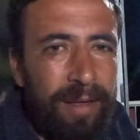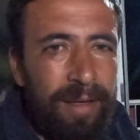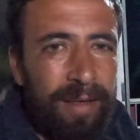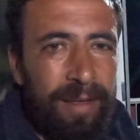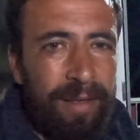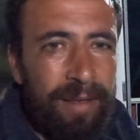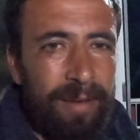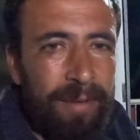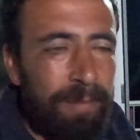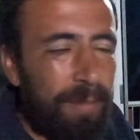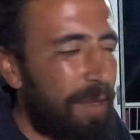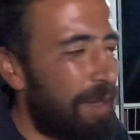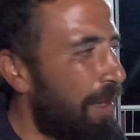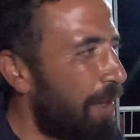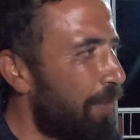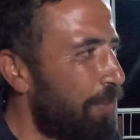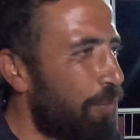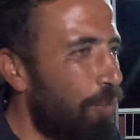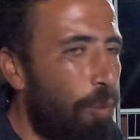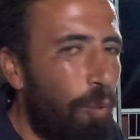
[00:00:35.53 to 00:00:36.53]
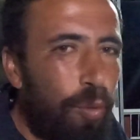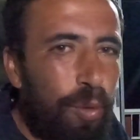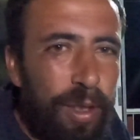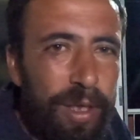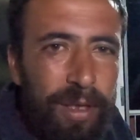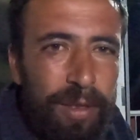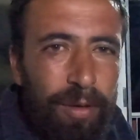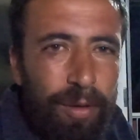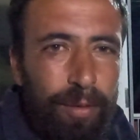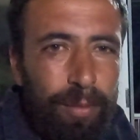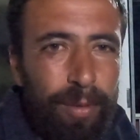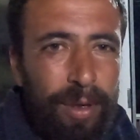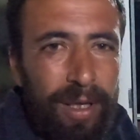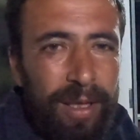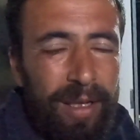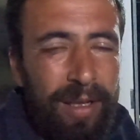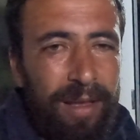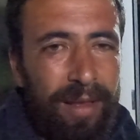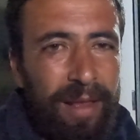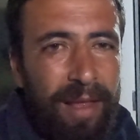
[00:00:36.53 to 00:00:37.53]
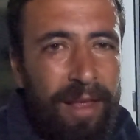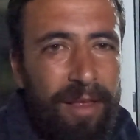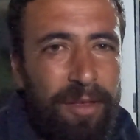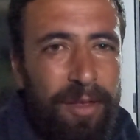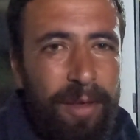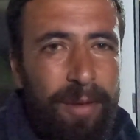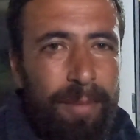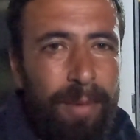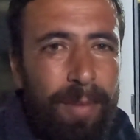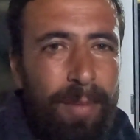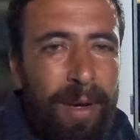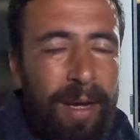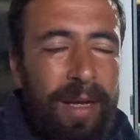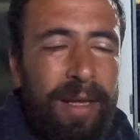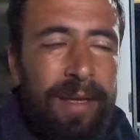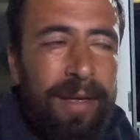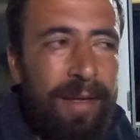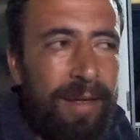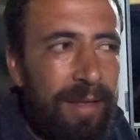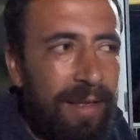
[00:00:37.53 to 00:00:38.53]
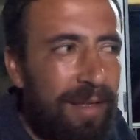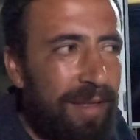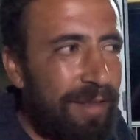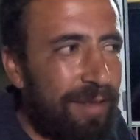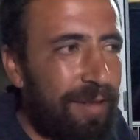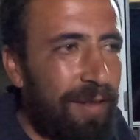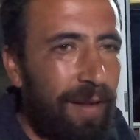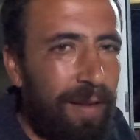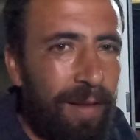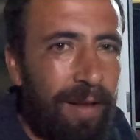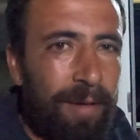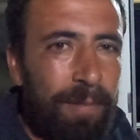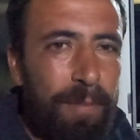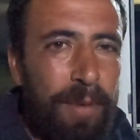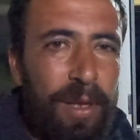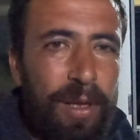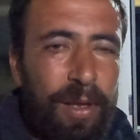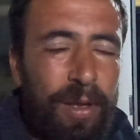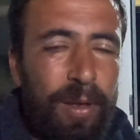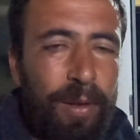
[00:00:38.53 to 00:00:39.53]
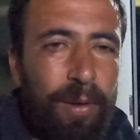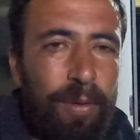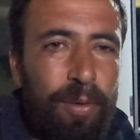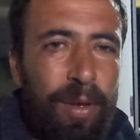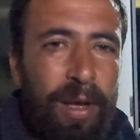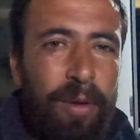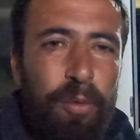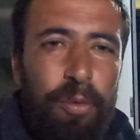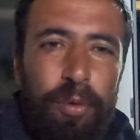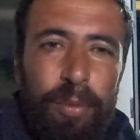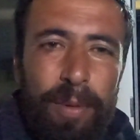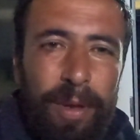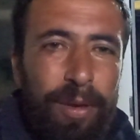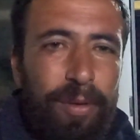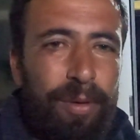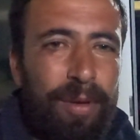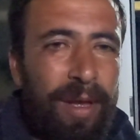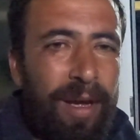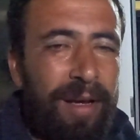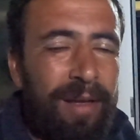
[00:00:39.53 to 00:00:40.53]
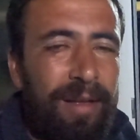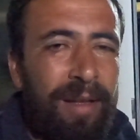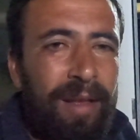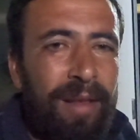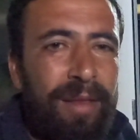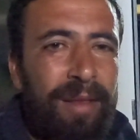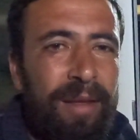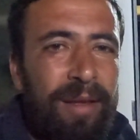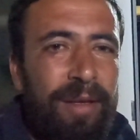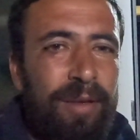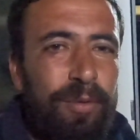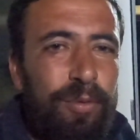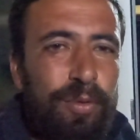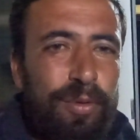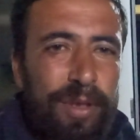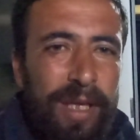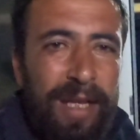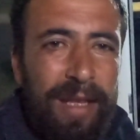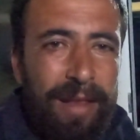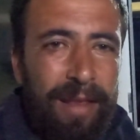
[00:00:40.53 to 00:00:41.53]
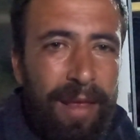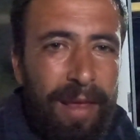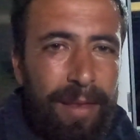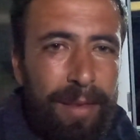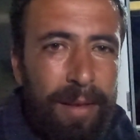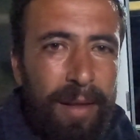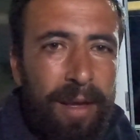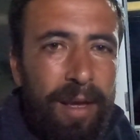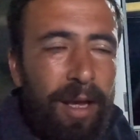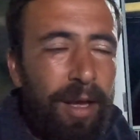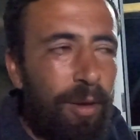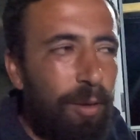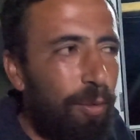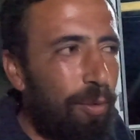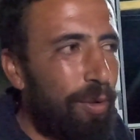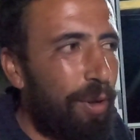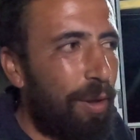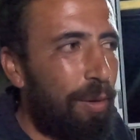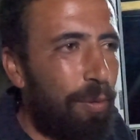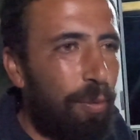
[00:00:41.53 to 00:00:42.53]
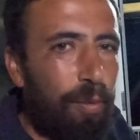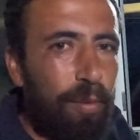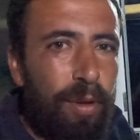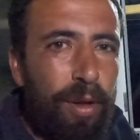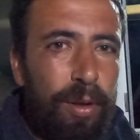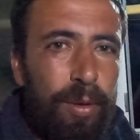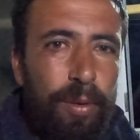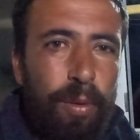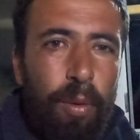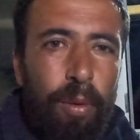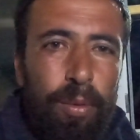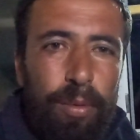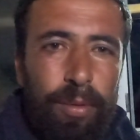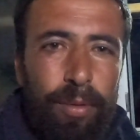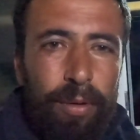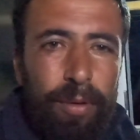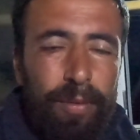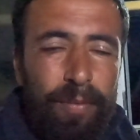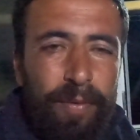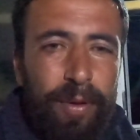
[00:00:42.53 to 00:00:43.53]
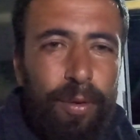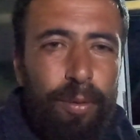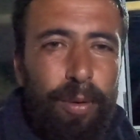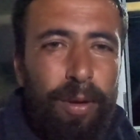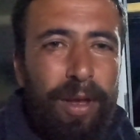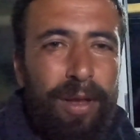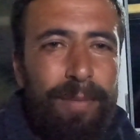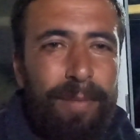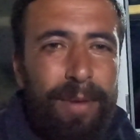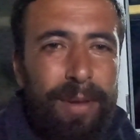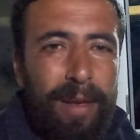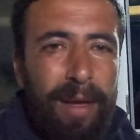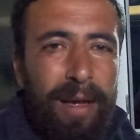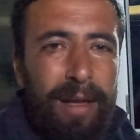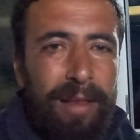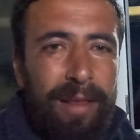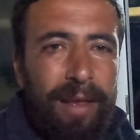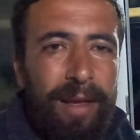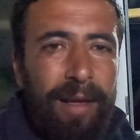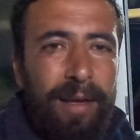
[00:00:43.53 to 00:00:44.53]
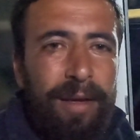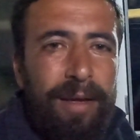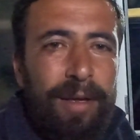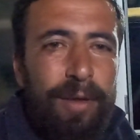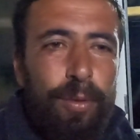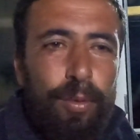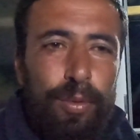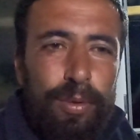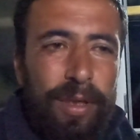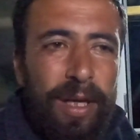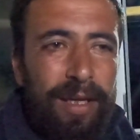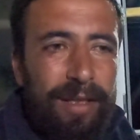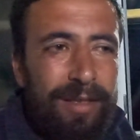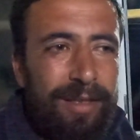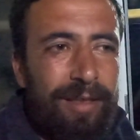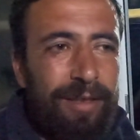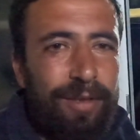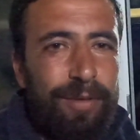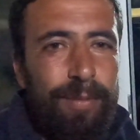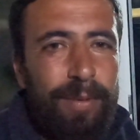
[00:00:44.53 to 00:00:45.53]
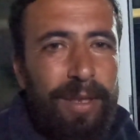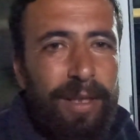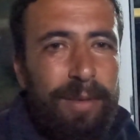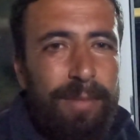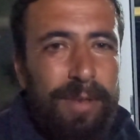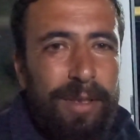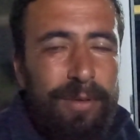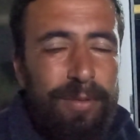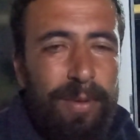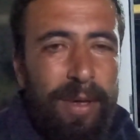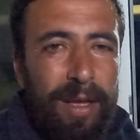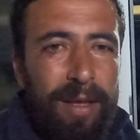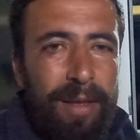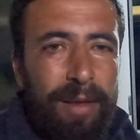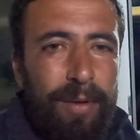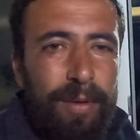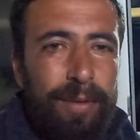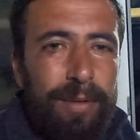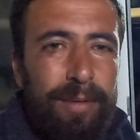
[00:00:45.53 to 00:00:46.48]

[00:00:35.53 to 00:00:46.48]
Ee, biraz yoğun gidiyor bu aralar her şeyim ama inşallah 1-2 güne 3-5 güne kadar da düzeleceğiz. Bundan sonra yoğun yoğun videolarımız gelecek. Güzel çalışmalarımız var.